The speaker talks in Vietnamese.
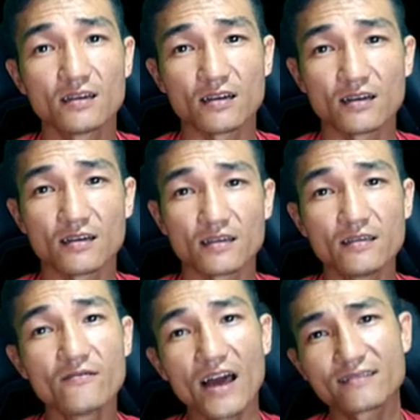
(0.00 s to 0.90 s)
uh,
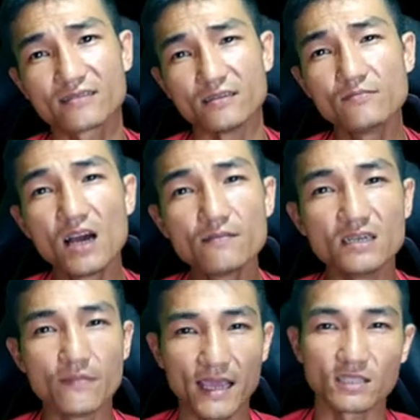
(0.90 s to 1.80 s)
Ivan chỉ mới
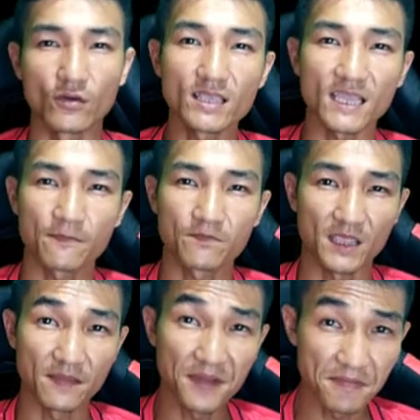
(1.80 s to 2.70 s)
17 tuổi nha anh em
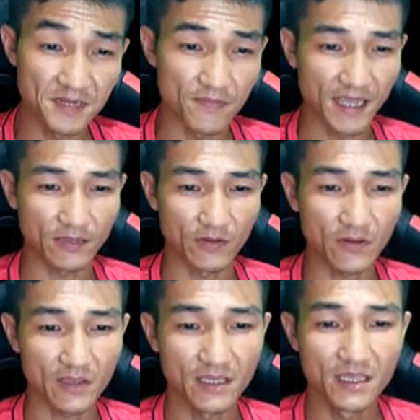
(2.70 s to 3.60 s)
chỉ mới 17 tuổi
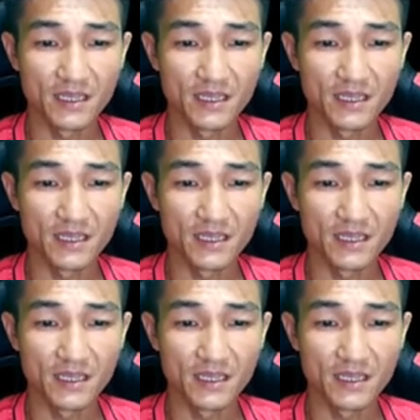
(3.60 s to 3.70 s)
thôi